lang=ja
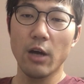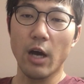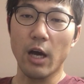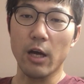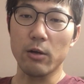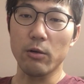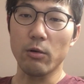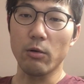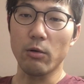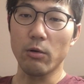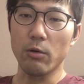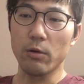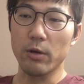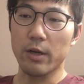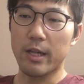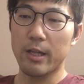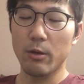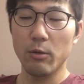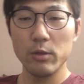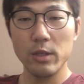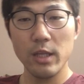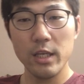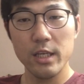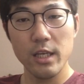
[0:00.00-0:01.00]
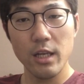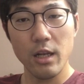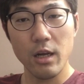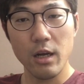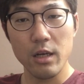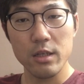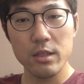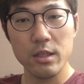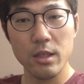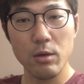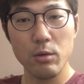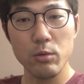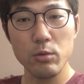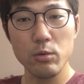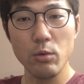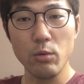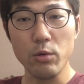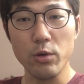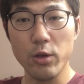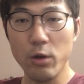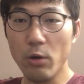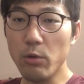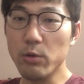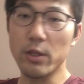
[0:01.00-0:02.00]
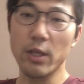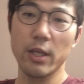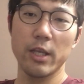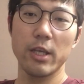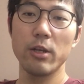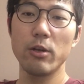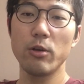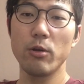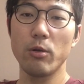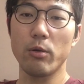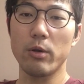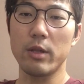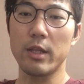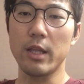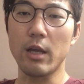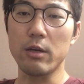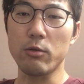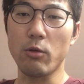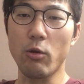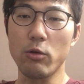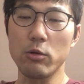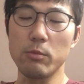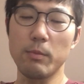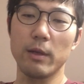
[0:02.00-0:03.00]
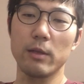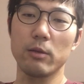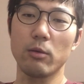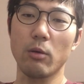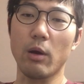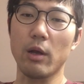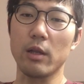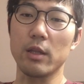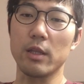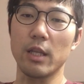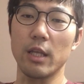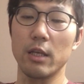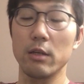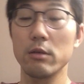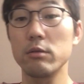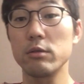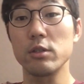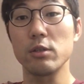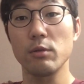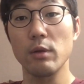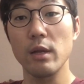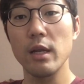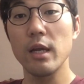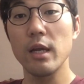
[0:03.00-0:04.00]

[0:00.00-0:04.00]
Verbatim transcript: あの昨日できなかったことを今日できるようになる子馬とかっているんですよ